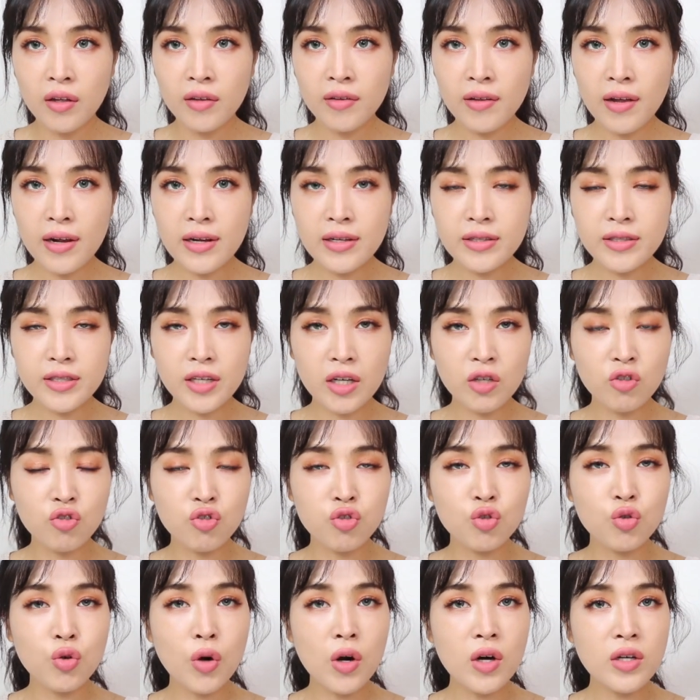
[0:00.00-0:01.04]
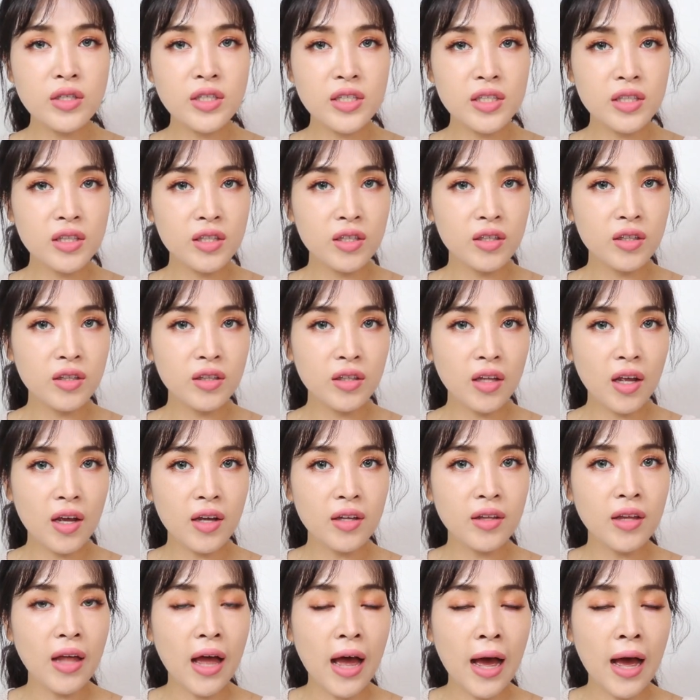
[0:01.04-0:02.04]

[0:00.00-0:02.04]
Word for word: 살짝 구워진 듯한